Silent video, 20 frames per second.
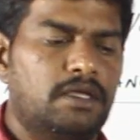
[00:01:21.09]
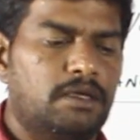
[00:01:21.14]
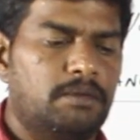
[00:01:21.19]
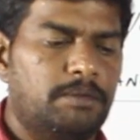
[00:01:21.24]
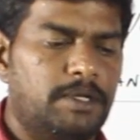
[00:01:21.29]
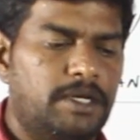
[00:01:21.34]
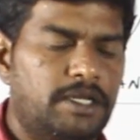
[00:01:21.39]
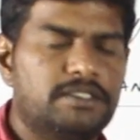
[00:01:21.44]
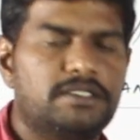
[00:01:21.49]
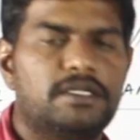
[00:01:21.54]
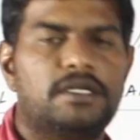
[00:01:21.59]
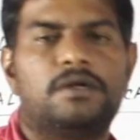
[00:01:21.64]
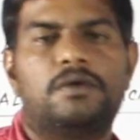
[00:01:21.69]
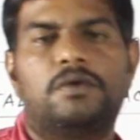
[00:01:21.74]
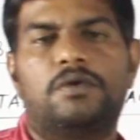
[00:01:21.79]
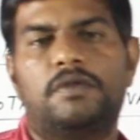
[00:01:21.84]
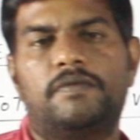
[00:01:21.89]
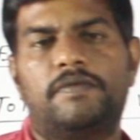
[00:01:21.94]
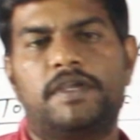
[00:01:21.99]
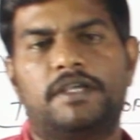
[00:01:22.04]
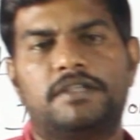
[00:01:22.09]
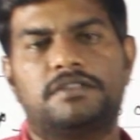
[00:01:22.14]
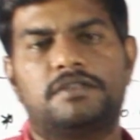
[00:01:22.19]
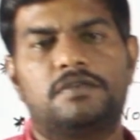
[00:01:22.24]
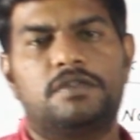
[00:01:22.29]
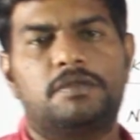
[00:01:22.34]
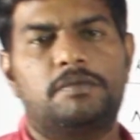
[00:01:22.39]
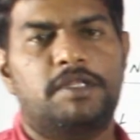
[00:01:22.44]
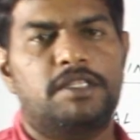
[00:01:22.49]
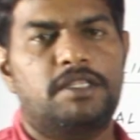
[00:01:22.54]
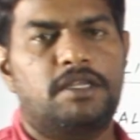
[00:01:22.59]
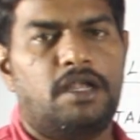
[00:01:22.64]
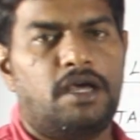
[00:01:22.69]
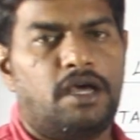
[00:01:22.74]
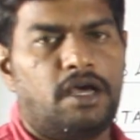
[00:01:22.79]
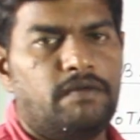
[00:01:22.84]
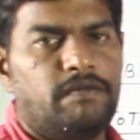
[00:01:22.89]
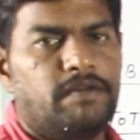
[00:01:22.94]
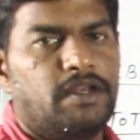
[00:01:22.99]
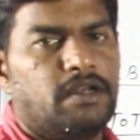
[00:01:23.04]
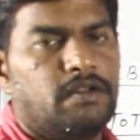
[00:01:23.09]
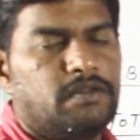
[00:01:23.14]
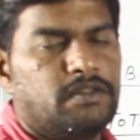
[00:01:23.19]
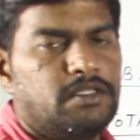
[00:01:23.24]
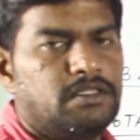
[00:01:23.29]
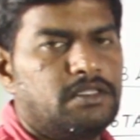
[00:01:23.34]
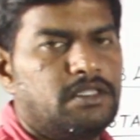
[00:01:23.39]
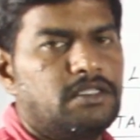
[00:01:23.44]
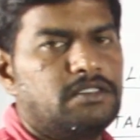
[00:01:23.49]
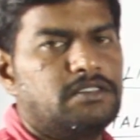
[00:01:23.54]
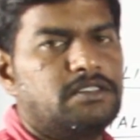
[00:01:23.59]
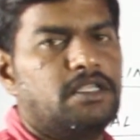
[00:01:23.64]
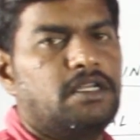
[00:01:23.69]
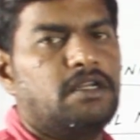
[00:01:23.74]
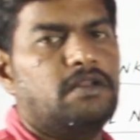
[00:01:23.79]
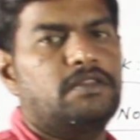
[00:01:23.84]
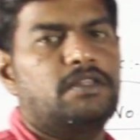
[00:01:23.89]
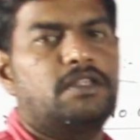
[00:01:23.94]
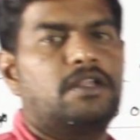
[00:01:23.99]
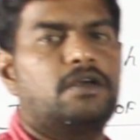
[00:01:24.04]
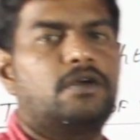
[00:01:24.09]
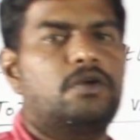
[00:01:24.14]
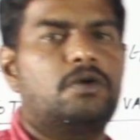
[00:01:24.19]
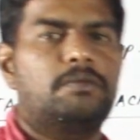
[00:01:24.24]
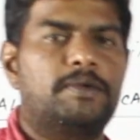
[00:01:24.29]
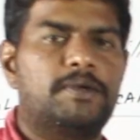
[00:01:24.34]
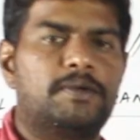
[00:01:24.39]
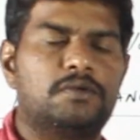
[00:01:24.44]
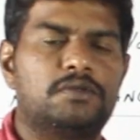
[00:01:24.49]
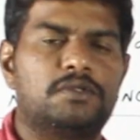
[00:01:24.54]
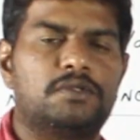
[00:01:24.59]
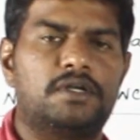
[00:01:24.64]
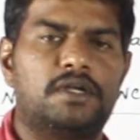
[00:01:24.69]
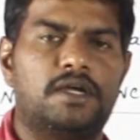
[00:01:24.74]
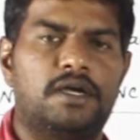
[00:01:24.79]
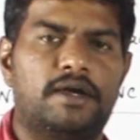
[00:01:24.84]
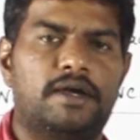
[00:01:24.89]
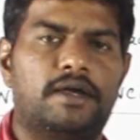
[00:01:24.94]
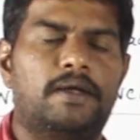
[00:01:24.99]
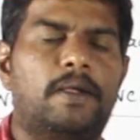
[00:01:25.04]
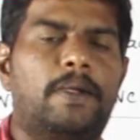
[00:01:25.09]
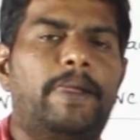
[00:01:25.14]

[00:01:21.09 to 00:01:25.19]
இப்போ ரீசெண்ட் நோட்டிஃபிகேஷன் வந்து பார்த்தீங்கன்னா ஆவினில் வந்து திருச்சியில் வந்து ரெக்ரூட்மெண்ட் கொடுத்துருக்காங்க